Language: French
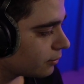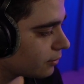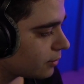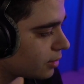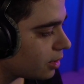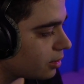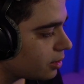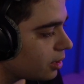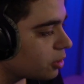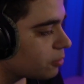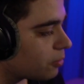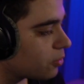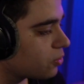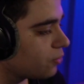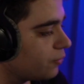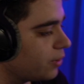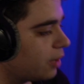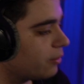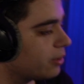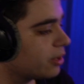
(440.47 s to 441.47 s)
Si, si, je m'en
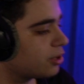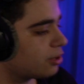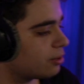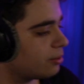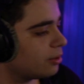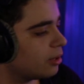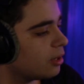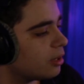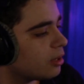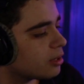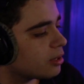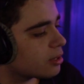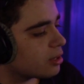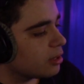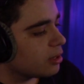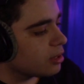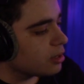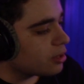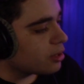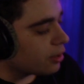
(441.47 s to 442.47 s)
souviens, wesh.
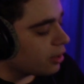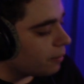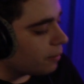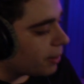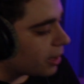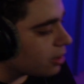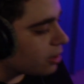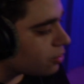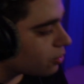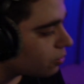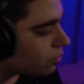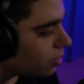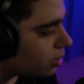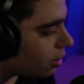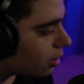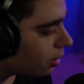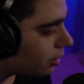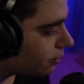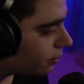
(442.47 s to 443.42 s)
Ils en avaient parlé sur Twitter.